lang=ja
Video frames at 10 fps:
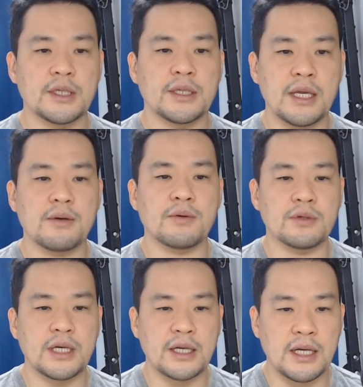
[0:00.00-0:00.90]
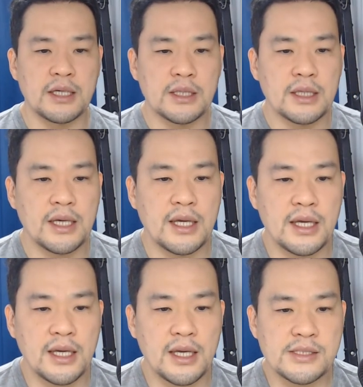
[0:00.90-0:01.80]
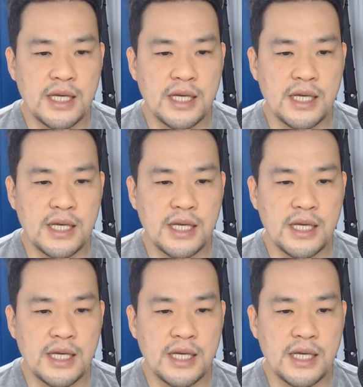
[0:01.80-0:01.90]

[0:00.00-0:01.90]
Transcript: ね、この、だから、えー、